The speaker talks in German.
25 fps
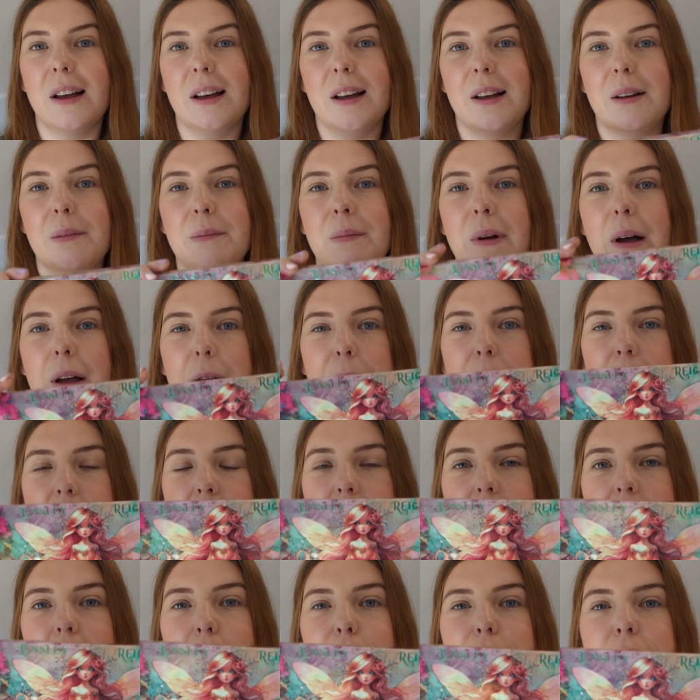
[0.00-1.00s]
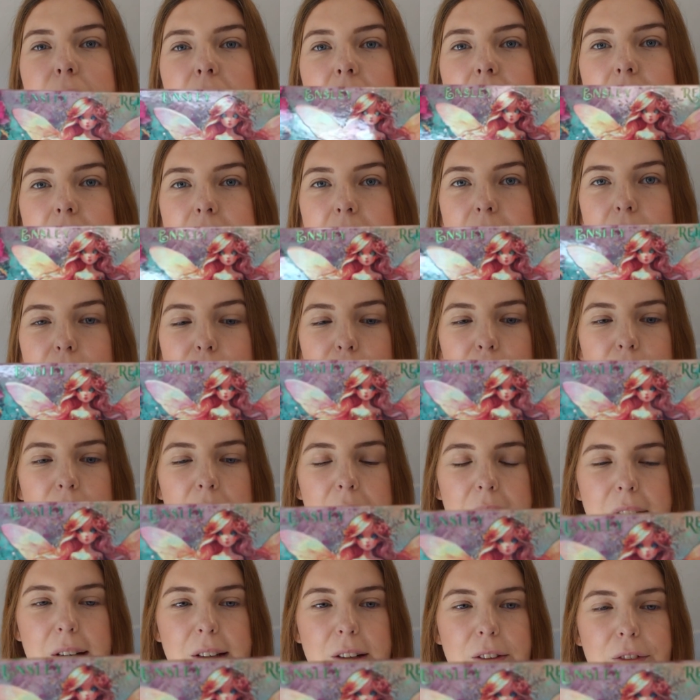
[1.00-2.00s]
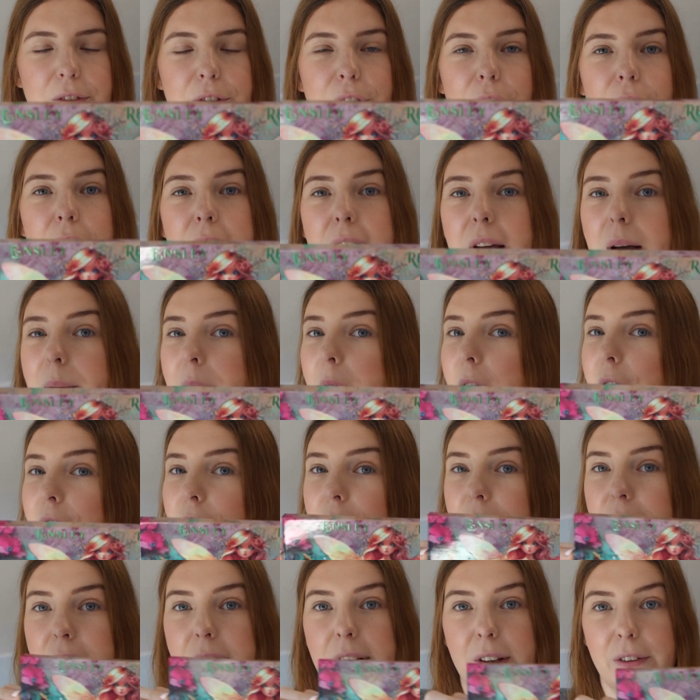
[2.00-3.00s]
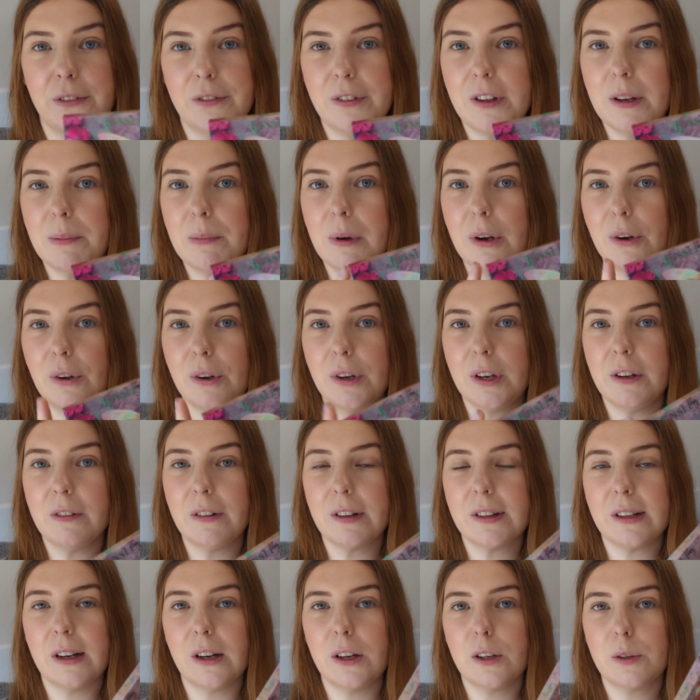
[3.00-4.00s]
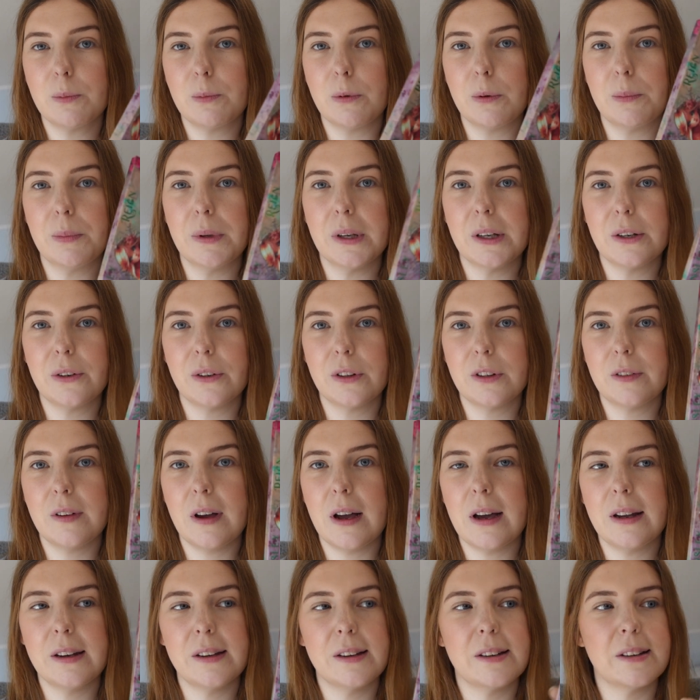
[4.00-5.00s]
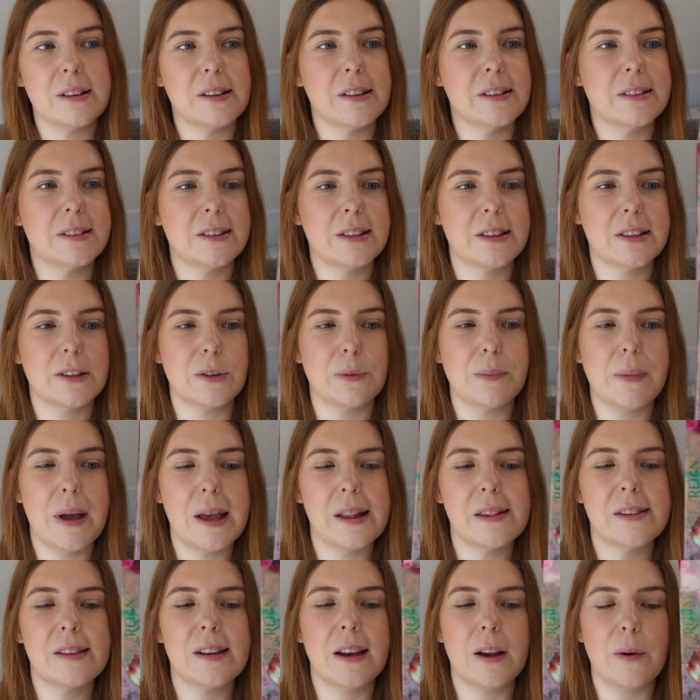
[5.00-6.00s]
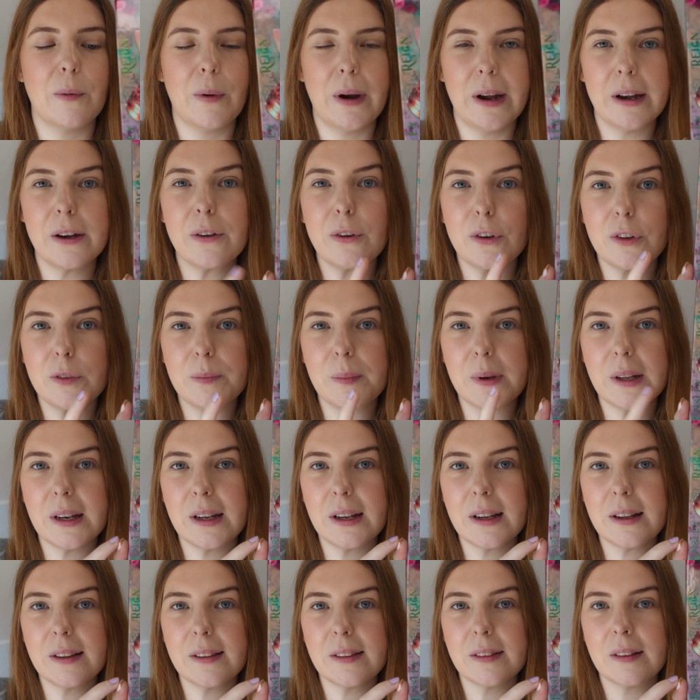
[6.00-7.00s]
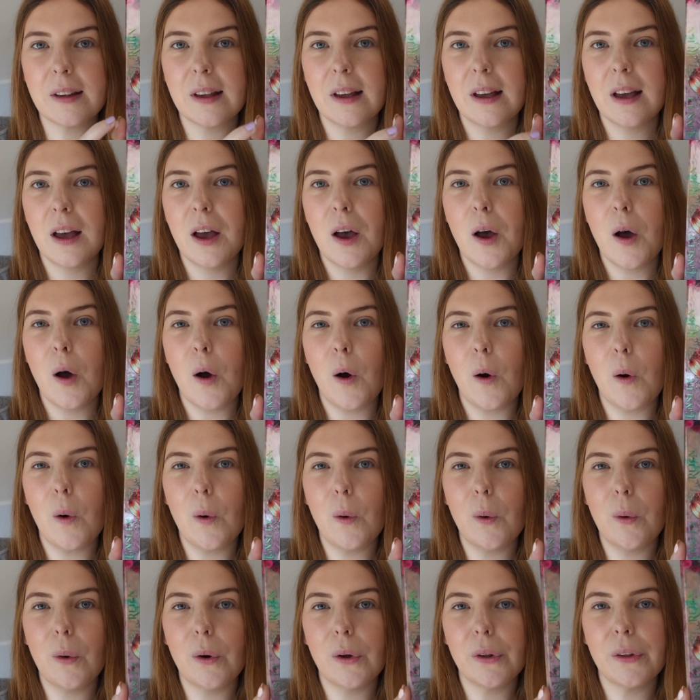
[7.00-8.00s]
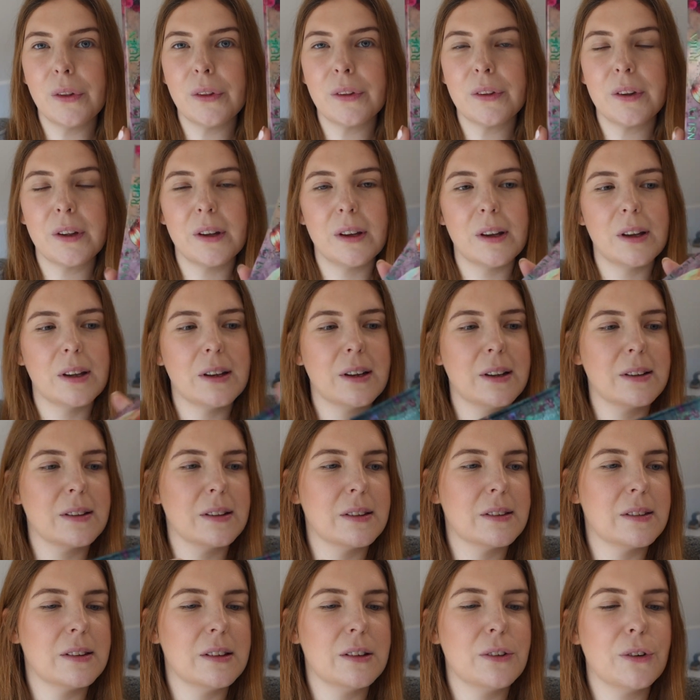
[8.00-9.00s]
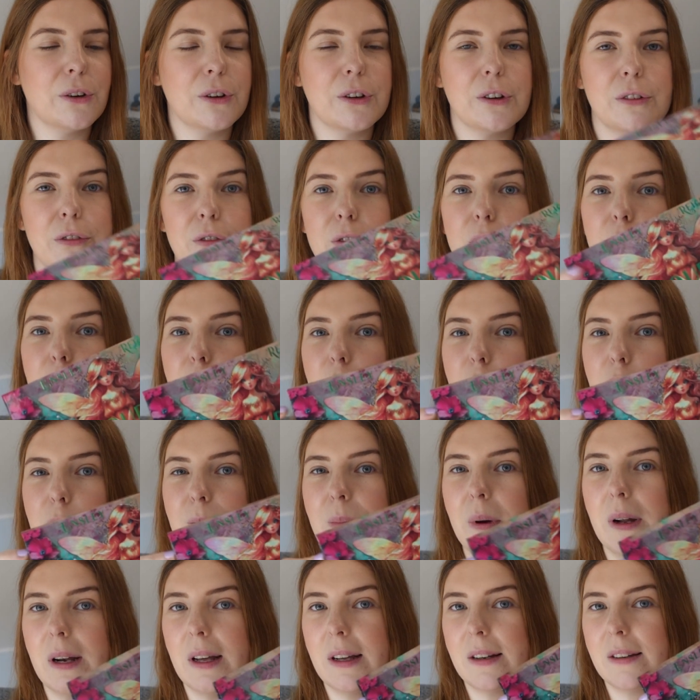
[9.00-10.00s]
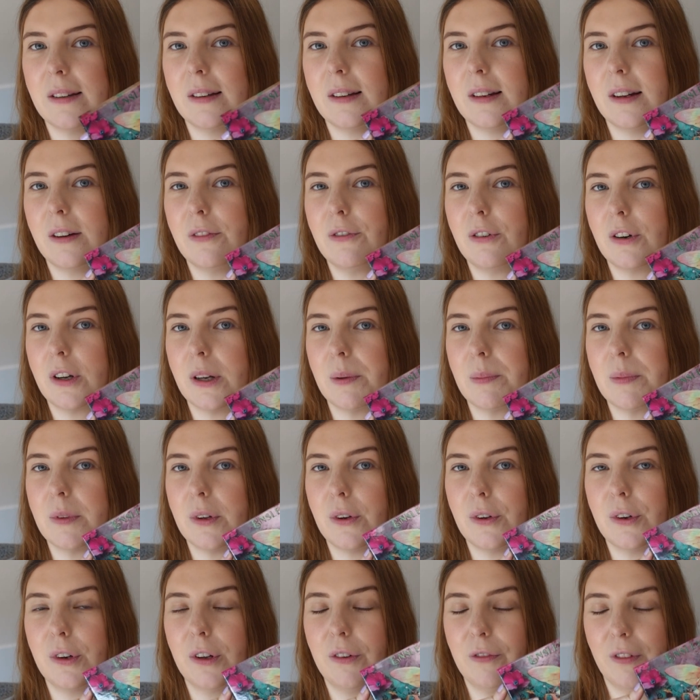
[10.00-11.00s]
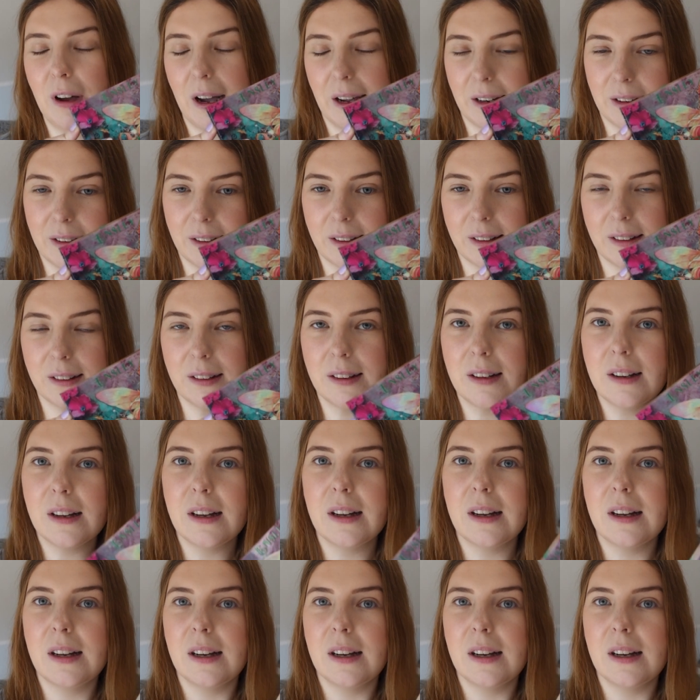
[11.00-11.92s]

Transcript: Ähm, habe ich mir gekauft, die ist auch noch relativ neu. Ich habe auch von dieser Firma noch nie was ausprobiert und zwar handelt es sich um Ansley Rain Cosmetics und äh, das ist die neue Flourish Palette, davon gibt es auch eine weitere.